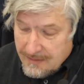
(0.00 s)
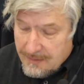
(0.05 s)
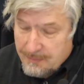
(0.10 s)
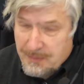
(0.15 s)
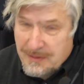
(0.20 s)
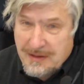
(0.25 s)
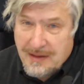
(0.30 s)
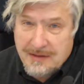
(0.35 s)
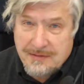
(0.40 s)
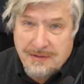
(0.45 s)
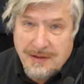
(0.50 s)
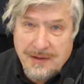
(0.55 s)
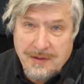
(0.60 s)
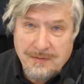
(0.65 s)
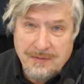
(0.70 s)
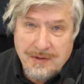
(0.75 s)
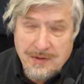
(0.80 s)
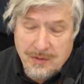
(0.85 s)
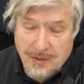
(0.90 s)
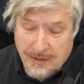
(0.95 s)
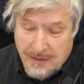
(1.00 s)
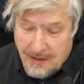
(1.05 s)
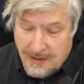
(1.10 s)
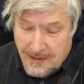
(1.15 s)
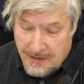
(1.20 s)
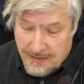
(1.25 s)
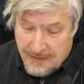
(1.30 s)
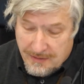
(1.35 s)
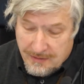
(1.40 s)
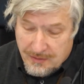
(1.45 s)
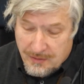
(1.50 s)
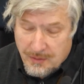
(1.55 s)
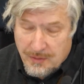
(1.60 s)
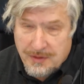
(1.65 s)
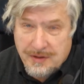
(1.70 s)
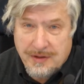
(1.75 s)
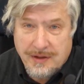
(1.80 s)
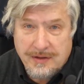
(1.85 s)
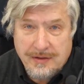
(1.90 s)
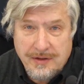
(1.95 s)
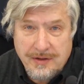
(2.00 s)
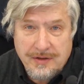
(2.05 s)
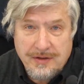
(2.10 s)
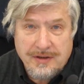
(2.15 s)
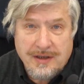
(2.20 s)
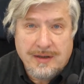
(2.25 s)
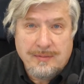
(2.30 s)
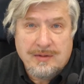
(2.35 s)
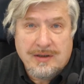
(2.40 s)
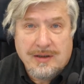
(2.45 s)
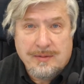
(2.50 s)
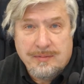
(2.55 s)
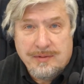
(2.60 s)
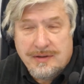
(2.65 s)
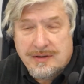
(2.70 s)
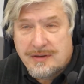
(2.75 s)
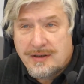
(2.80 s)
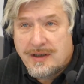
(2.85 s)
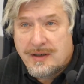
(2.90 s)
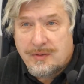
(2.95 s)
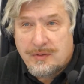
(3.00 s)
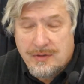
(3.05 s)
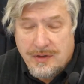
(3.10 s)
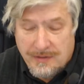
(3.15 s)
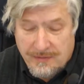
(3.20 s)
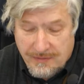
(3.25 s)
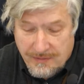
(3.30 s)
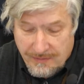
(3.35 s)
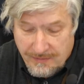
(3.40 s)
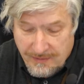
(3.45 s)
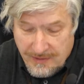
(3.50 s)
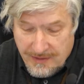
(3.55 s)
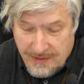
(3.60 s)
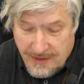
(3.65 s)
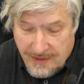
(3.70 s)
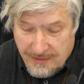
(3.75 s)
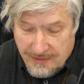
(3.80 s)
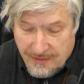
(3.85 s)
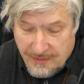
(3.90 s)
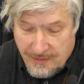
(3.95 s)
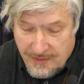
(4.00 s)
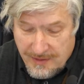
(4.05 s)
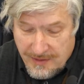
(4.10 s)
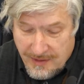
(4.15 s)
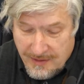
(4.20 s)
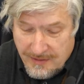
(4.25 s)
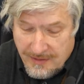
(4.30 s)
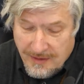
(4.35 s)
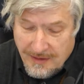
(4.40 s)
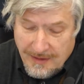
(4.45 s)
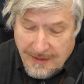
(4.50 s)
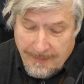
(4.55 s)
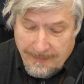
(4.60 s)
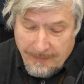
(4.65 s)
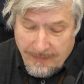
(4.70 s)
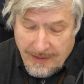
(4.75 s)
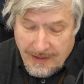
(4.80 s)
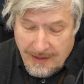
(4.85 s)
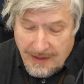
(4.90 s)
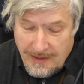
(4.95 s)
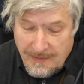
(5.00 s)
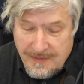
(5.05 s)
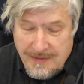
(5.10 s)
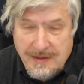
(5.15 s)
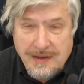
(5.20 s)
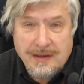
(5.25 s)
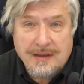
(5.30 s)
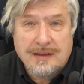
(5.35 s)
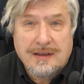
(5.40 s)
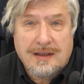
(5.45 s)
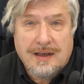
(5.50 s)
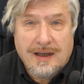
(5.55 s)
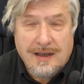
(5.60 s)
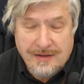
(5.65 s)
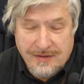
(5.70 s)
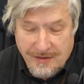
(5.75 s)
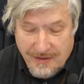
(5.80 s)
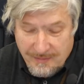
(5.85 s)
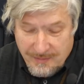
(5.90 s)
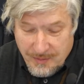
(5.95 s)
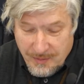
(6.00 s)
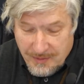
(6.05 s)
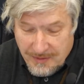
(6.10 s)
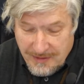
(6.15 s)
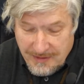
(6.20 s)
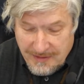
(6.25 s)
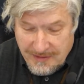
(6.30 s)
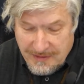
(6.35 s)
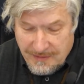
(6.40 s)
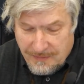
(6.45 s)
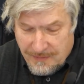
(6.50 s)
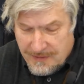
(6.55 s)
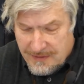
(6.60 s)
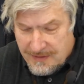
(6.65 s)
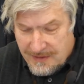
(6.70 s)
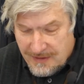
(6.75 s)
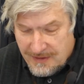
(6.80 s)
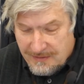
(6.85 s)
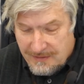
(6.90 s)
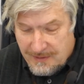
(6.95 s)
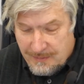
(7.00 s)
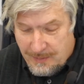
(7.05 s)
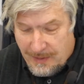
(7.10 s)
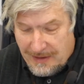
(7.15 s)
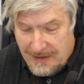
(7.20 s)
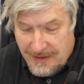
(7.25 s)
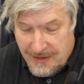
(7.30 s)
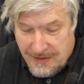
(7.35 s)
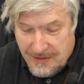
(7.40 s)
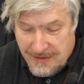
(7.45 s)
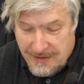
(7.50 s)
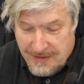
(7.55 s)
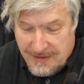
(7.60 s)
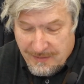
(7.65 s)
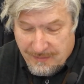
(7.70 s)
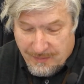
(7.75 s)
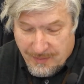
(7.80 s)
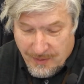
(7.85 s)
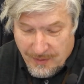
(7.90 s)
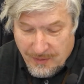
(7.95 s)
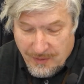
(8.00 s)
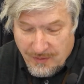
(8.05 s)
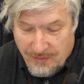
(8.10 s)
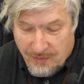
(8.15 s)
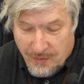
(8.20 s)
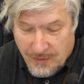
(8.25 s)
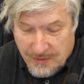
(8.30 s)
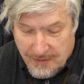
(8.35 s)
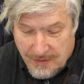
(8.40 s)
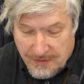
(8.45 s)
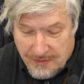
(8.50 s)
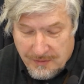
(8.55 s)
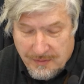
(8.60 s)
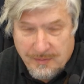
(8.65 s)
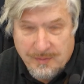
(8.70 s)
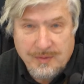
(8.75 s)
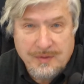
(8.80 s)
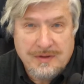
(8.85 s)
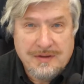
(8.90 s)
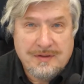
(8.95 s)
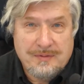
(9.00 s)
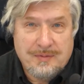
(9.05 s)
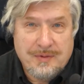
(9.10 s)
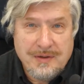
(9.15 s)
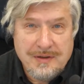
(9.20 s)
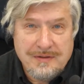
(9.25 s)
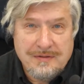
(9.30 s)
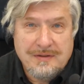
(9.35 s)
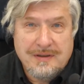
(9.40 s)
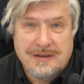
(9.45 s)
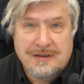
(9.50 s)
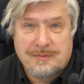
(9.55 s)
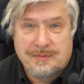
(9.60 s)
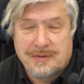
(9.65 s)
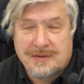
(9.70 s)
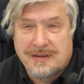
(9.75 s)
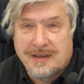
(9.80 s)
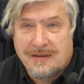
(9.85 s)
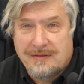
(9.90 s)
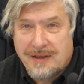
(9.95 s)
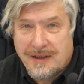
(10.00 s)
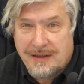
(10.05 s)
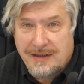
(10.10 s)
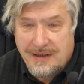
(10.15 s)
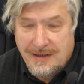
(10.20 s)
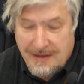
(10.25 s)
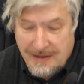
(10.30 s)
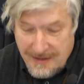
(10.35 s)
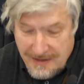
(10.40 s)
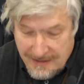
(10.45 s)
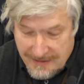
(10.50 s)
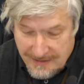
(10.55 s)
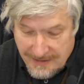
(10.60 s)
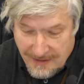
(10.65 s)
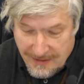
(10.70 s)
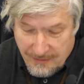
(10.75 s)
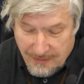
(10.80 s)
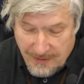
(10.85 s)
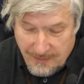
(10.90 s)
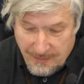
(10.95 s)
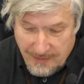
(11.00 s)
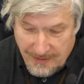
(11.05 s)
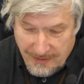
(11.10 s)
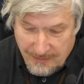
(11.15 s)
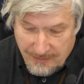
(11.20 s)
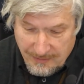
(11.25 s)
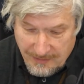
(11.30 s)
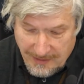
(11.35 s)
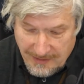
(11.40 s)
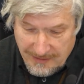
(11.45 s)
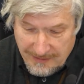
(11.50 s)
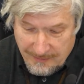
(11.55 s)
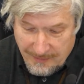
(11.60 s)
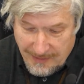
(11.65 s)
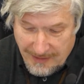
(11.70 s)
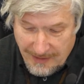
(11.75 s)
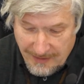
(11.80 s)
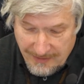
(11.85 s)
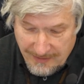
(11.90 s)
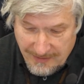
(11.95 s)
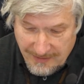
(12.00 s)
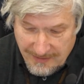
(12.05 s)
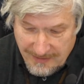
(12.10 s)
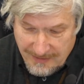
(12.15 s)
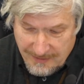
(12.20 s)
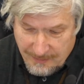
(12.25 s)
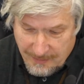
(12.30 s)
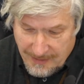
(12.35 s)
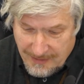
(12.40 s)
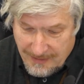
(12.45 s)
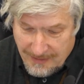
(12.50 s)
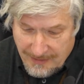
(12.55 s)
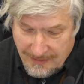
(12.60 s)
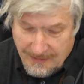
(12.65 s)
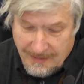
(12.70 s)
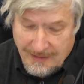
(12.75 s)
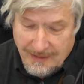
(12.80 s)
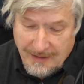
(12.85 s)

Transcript: Под названием видеоаналитика. 160 тысяч камер объединяют сейчас в естественную сеть. И всех граждан будут идентифицировать по личности, полу и возрасту. Будет использовано распознавание лиц. Так что теперь никуда не спрячетесь, господа.